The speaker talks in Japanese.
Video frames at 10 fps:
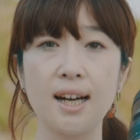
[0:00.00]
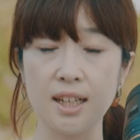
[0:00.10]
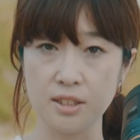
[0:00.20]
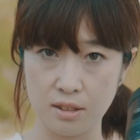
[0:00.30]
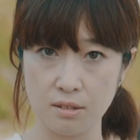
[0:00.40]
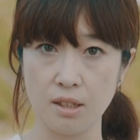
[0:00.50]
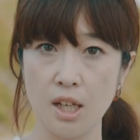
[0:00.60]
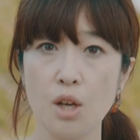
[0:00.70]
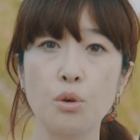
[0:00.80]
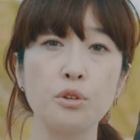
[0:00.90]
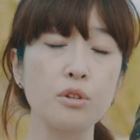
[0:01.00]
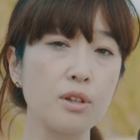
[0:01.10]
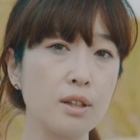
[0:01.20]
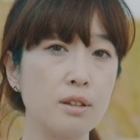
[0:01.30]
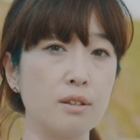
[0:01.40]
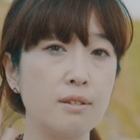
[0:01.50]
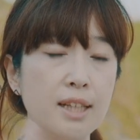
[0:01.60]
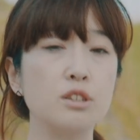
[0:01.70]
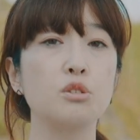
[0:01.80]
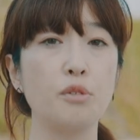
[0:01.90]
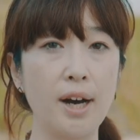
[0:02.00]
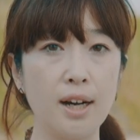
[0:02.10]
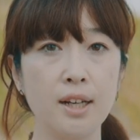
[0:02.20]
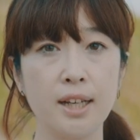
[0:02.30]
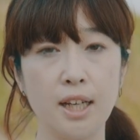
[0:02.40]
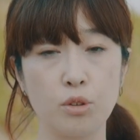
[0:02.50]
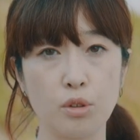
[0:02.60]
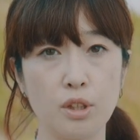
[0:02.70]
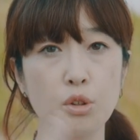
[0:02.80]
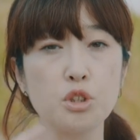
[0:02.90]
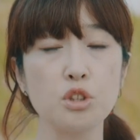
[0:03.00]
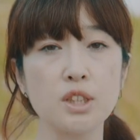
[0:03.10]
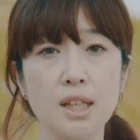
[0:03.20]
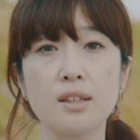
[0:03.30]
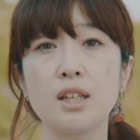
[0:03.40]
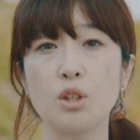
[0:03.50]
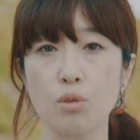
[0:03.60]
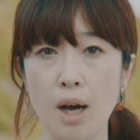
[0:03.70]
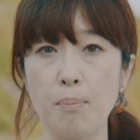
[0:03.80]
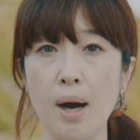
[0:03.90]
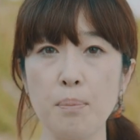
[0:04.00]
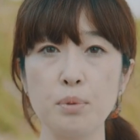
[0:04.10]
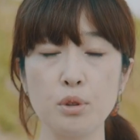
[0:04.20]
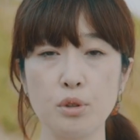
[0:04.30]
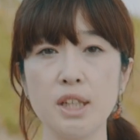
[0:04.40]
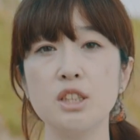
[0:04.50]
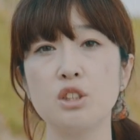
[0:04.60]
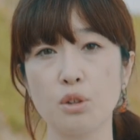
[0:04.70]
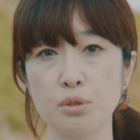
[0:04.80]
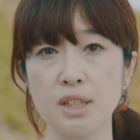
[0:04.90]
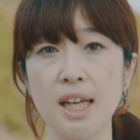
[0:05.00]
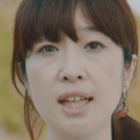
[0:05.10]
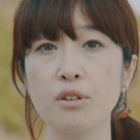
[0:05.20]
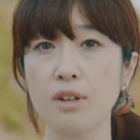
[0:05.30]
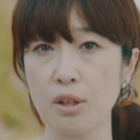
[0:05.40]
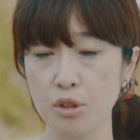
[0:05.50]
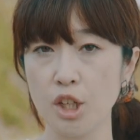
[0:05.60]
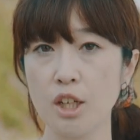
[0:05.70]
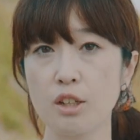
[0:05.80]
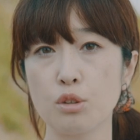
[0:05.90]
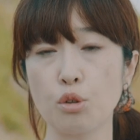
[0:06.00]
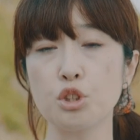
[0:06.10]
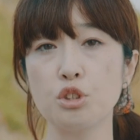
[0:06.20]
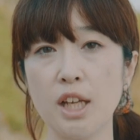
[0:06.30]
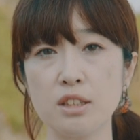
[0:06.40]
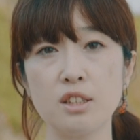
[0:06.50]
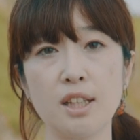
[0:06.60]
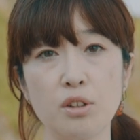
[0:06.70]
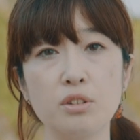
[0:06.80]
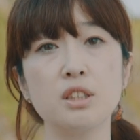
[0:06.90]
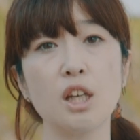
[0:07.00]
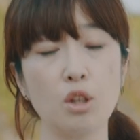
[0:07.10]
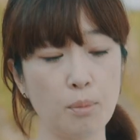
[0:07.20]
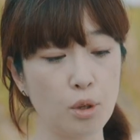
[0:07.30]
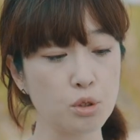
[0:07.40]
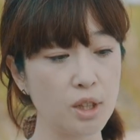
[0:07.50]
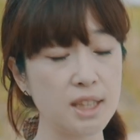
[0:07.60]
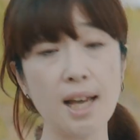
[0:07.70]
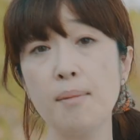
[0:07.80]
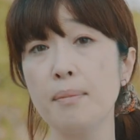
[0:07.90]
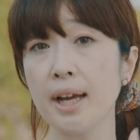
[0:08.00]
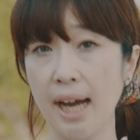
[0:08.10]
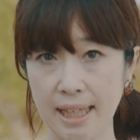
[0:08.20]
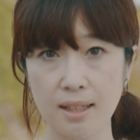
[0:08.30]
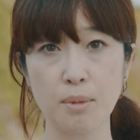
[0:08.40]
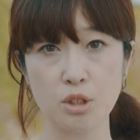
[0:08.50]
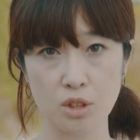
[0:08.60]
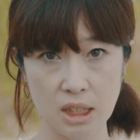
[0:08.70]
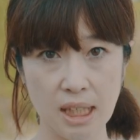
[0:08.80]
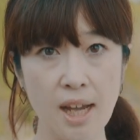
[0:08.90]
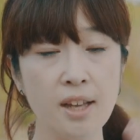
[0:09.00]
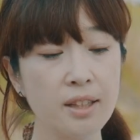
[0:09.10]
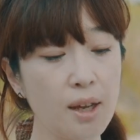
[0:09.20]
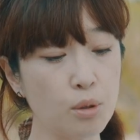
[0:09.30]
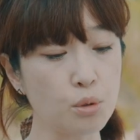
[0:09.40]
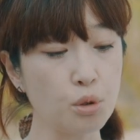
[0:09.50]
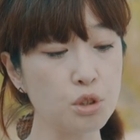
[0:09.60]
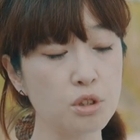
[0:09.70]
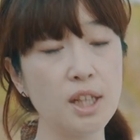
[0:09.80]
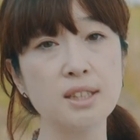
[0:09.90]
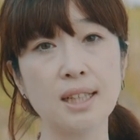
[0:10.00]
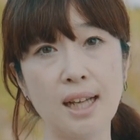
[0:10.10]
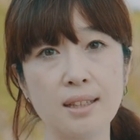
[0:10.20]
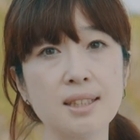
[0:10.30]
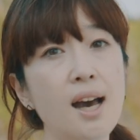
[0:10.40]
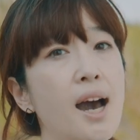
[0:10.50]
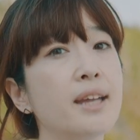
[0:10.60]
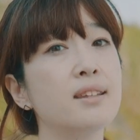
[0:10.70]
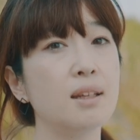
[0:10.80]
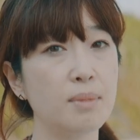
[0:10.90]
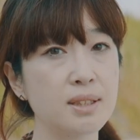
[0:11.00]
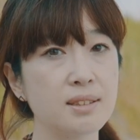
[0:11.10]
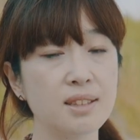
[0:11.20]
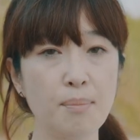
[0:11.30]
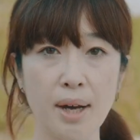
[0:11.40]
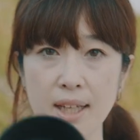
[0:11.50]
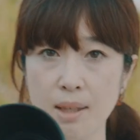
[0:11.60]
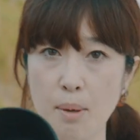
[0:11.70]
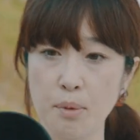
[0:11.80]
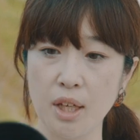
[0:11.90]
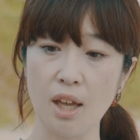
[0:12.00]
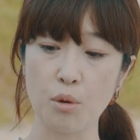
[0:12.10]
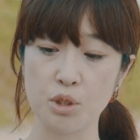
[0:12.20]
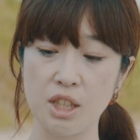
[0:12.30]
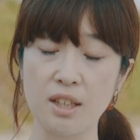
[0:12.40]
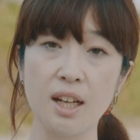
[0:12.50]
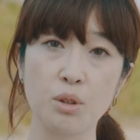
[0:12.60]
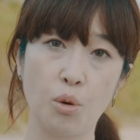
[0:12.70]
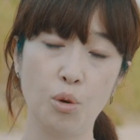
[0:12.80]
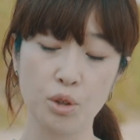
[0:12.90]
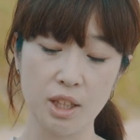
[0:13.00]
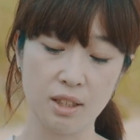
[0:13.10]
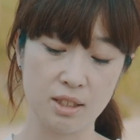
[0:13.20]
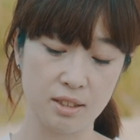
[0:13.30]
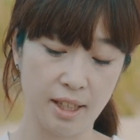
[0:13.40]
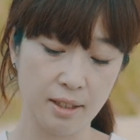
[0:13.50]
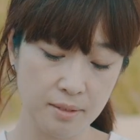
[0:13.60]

ガラスこのレンズは、えーと、色白さだったりとかパープルフリンジを防いでくれる特殊レンズになるんですけどもそれ3枚入ってますし結構特殊レンズがたくさん入っていますで前玉もね結構しっかりと大きいんですね